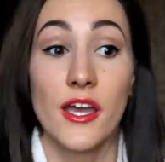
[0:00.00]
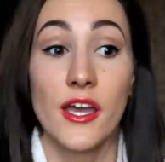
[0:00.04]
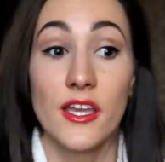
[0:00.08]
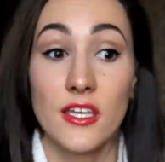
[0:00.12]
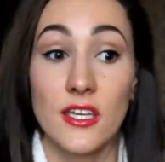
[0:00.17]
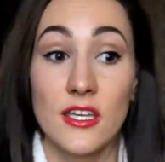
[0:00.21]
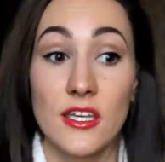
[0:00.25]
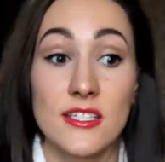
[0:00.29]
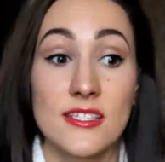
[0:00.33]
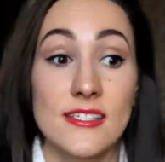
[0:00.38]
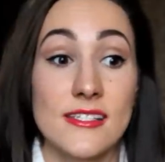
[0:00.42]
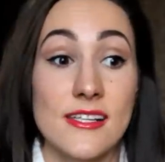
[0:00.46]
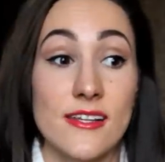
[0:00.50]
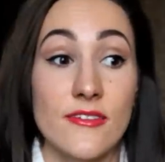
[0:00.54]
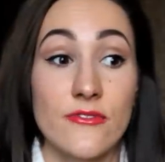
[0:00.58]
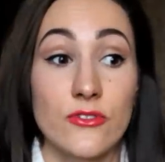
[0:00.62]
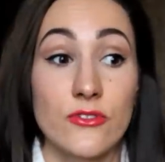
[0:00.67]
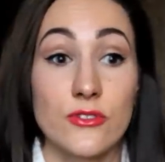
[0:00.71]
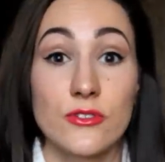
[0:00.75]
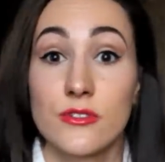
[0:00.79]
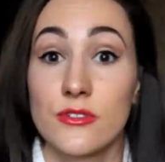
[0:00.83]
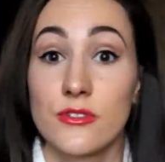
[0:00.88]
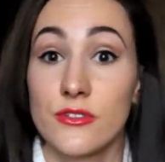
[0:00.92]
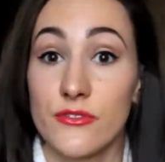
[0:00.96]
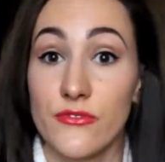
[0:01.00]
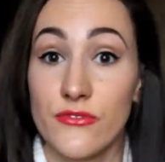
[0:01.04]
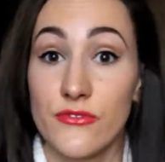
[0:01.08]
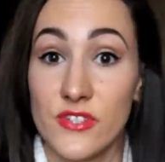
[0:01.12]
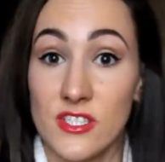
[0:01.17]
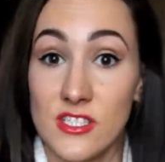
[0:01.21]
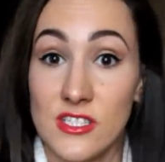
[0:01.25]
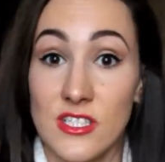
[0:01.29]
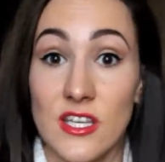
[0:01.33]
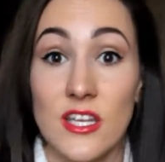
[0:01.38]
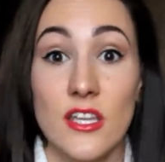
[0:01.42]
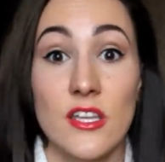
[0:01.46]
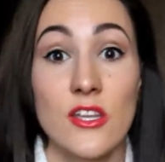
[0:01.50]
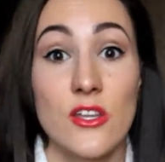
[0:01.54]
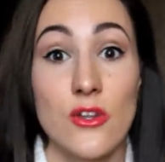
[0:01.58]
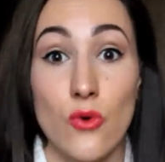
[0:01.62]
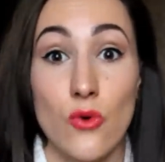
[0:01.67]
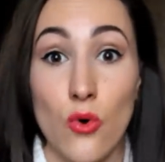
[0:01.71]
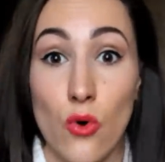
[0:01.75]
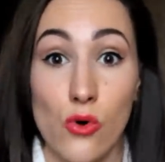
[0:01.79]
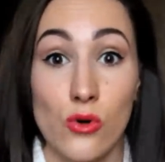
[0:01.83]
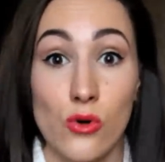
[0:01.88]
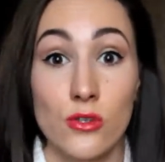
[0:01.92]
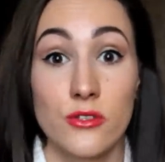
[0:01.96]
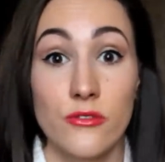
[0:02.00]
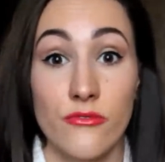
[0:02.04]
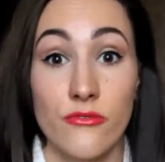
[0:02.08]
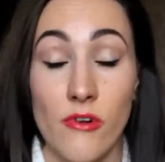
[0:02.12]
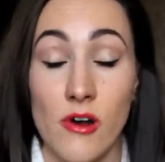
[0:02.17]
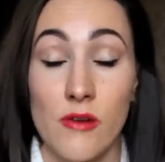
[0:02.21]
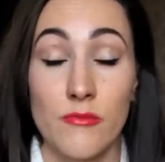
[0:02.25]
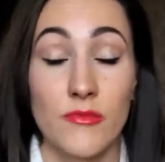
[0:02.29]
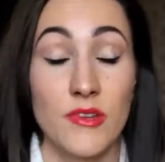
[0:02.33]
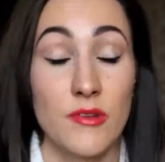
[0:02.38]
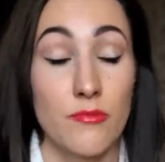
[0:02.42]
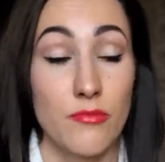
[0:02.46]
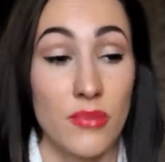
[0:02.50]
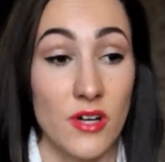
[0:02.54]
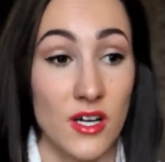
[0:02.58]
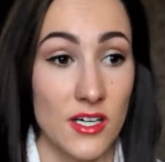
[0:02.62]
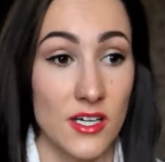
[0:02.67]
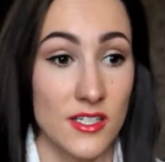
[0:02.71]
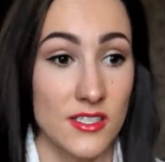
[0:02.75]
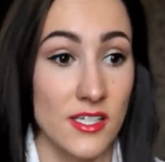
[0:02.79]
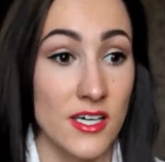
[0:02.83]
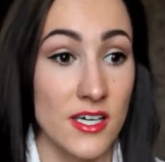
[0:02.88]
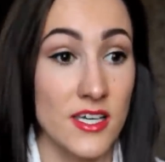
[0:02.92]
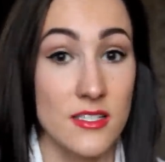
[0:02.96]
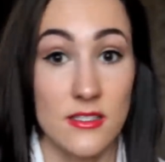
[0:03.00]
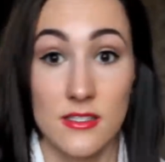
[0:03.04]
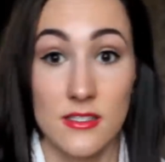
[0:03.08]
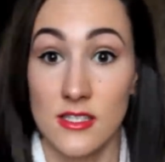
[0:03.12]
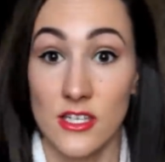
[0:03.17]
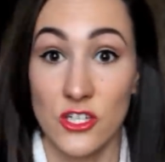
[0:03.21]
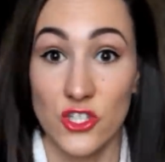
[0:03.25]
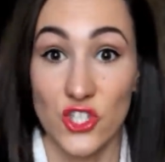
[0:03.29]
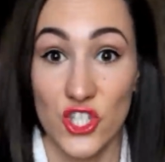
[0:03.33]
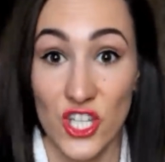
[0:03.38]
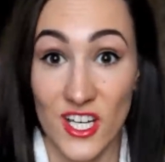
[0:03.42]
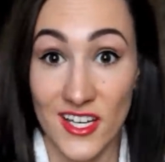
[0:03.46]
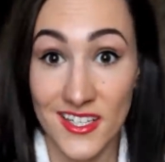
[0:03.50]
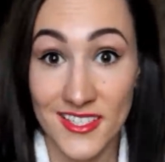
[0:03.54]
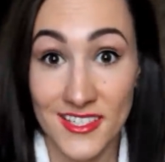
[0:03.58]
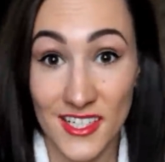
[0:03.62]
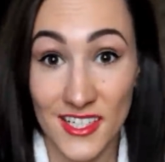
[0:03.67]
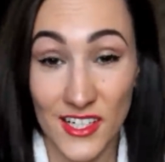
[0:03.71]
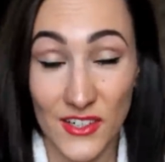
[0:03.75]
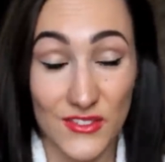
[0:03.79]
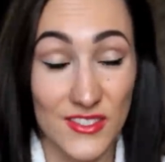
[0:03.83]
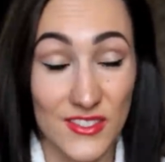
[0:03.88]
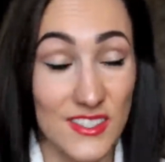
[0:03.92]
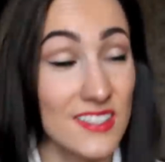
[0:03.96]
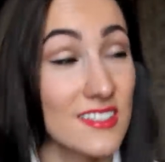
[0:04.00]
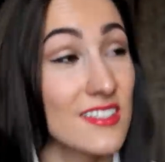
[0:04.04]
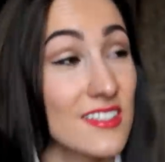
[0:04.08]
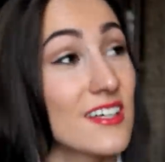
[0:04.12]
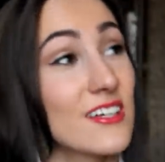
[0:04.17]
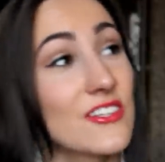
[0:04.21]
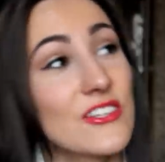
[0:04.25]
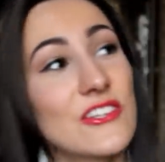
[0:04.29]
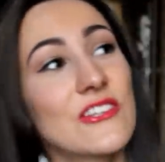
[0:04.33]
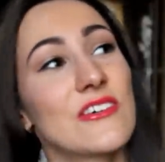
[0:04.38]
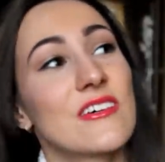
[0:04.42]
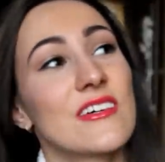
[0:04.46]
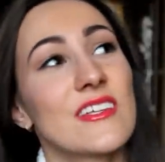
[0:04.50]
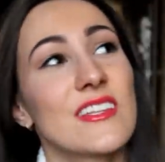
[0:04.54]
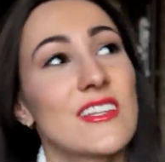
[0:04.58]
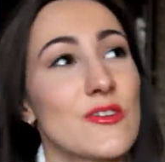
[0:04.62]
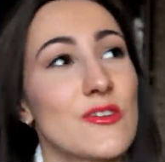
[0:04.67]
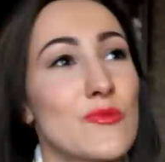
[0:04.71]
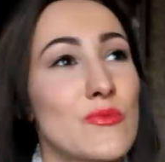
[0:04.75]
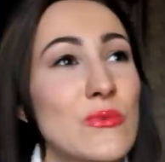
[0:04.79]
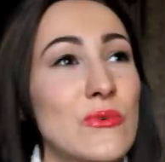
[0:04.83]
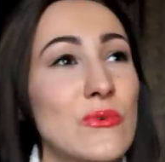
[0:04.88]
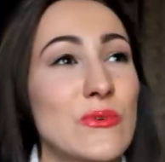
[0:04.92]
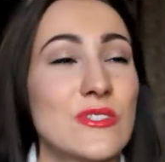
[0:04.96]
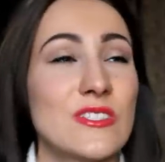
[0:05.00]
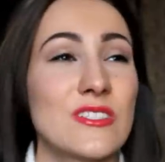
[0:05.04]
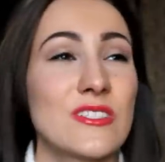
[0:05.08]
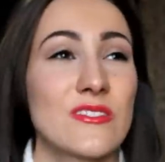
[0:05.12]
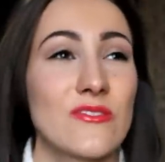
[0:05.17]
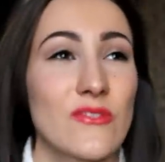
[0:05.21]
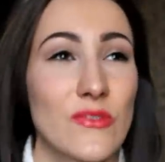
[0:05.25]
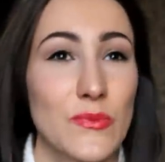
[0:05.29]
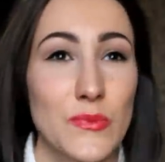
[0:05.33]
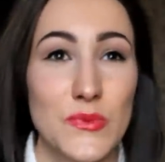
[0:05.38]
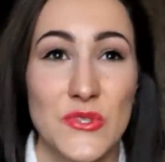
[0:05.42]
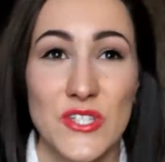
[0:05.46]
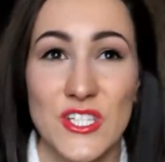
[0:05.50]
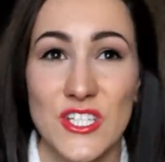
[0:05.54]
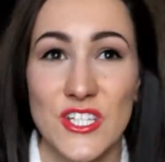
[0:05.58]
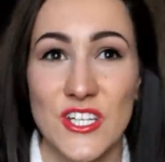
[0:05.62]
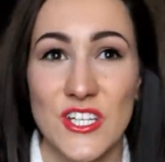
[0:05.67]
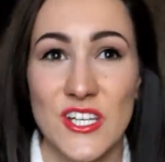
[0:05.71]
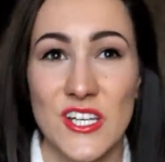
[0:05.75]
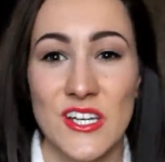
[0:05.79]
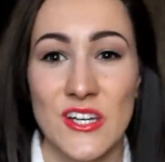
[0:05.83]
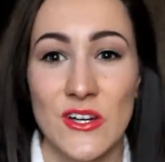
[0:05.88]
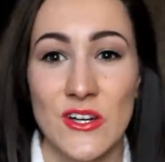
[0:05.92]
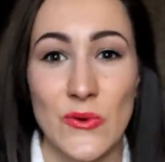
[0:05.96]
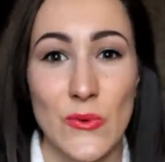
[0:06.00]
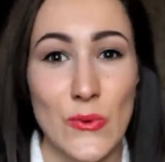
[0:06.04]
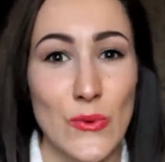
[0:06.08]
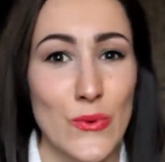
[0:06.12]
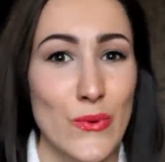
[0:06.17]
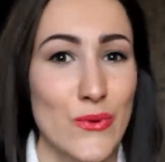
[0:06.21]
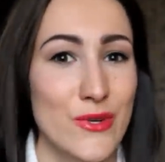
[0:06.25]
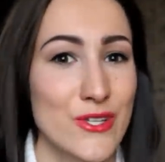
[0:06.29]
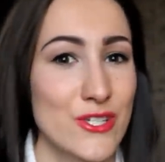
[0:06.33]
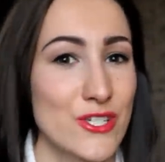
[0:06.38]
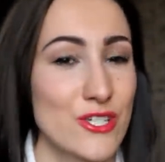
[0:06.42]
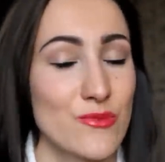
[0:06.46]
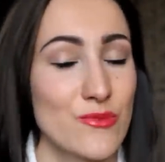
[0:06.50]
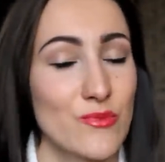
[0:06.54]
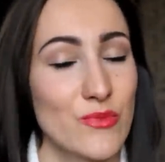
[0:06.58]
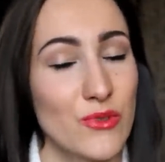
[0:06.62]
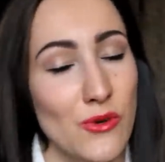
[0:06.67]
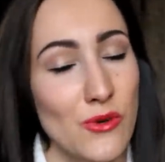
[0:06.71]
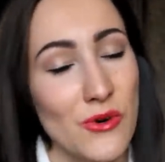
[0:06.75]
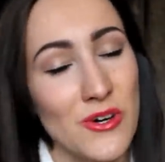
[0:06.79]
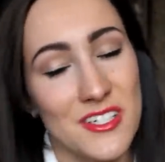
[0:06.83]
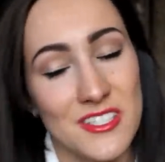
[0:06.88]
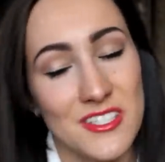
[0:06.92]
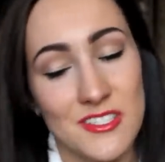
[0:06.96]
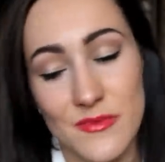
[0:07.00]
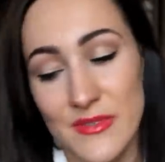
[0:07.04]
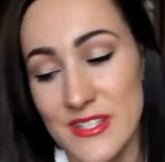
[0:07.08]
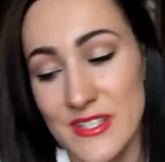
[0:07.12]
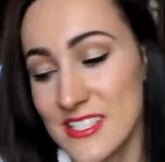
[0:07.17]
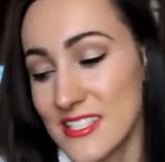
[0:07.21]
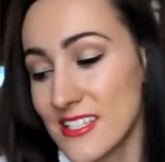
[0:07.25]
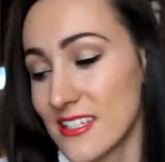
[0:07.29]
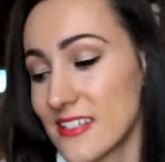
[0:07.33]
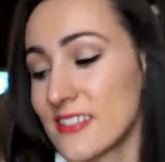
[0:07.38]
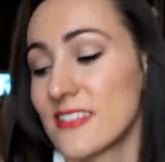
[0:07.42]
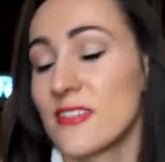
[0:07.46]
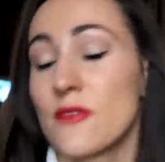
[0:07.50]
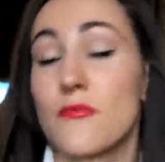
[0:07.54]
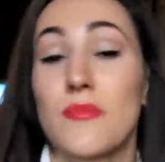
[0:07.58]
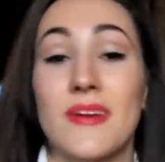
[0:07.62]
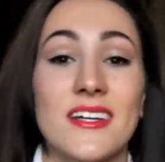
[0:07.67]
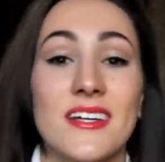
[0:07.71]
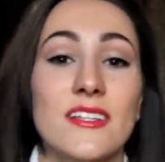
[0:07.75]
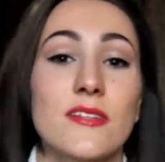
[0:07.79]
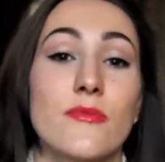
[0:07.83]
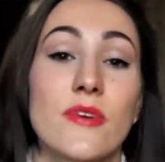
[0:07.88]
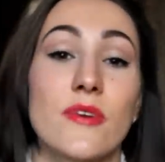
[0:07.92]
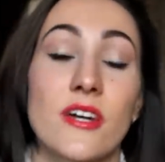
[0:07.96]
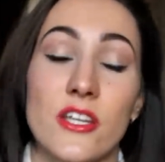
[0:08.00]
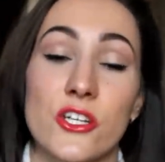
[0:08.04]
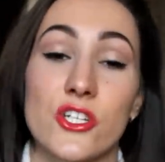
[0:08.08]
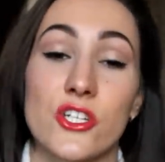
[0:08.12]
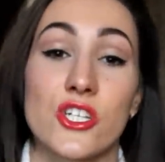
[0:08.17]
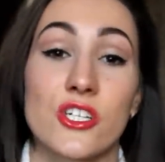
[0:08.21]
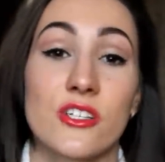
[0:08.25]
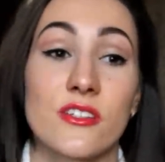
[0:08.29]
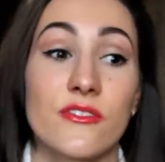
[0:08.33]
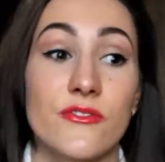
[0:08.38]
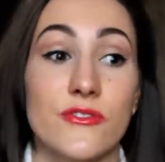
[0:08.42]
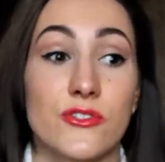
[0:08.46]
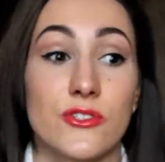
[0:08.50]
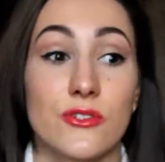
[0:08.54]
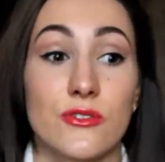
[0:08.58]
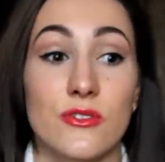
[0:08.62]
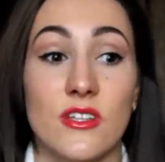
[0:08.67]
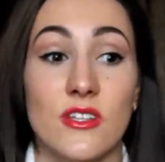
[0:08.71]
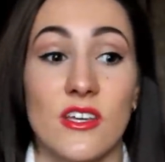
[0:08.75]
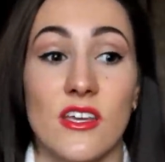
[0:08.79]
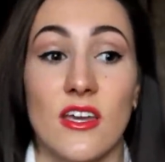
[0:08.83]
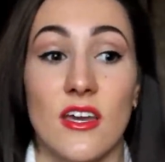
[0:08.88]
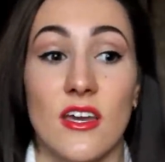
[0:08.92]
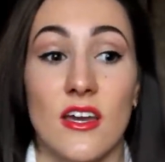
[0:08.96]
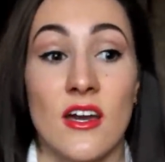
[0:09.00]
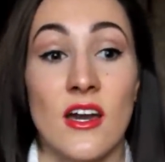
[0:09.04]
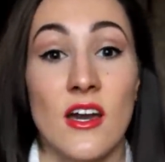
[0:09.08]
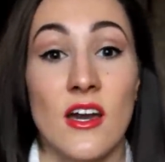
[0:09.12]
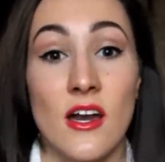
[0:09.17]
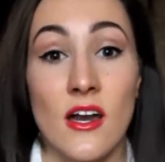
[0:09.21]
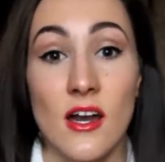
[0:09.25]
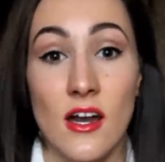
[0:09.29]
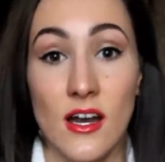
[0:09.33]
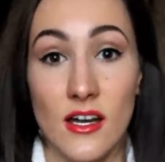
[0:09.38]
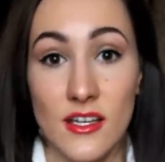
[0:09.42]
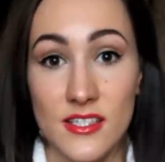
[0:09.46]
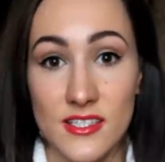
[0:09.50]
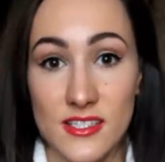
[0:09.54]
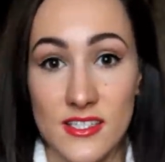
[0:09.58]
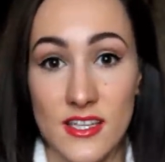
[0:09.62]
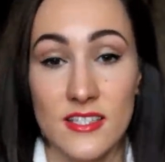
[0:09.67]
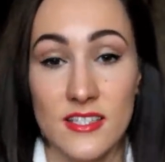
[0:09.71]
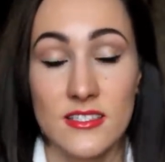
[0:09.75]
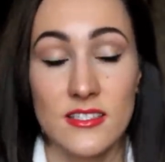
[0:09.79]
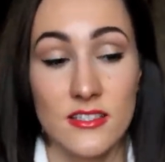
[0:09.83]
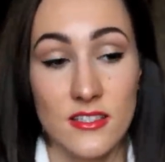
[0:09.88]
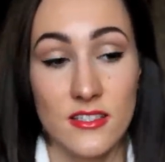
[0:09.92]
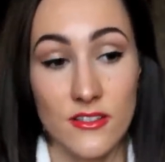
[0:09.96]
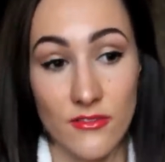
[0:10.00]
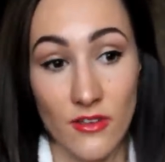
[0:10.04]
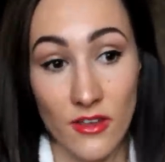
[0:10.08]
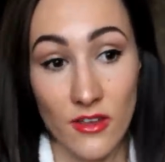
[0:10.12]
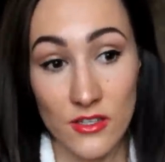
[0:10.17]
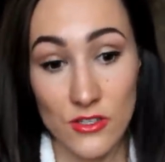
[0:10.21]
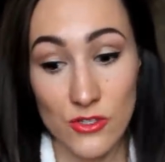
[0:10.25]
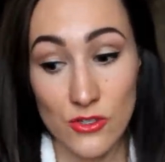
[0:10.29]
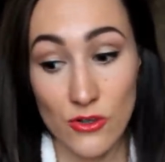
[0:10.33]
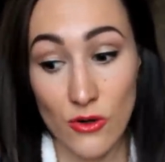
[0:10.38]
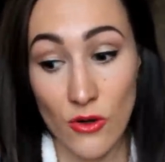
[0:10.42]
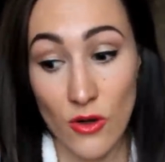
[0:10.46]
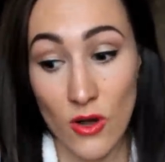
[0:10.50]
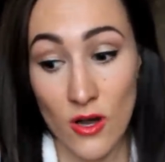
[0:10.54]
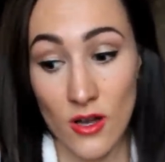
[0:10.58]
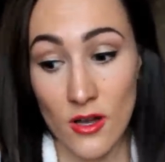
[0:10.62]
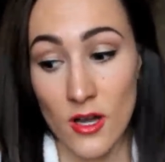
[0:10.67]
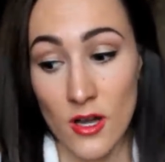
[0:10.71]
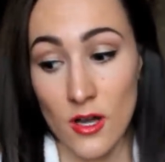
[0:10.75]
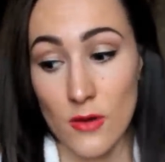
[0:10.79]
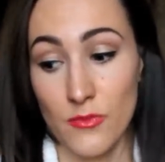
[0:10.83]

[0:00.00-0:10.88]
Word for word: если вот весенний уход вам не показать, зажать, как всегда, то это будет вообще очень плохо с моей стороны, поэтому я решила все-таки снять это видео,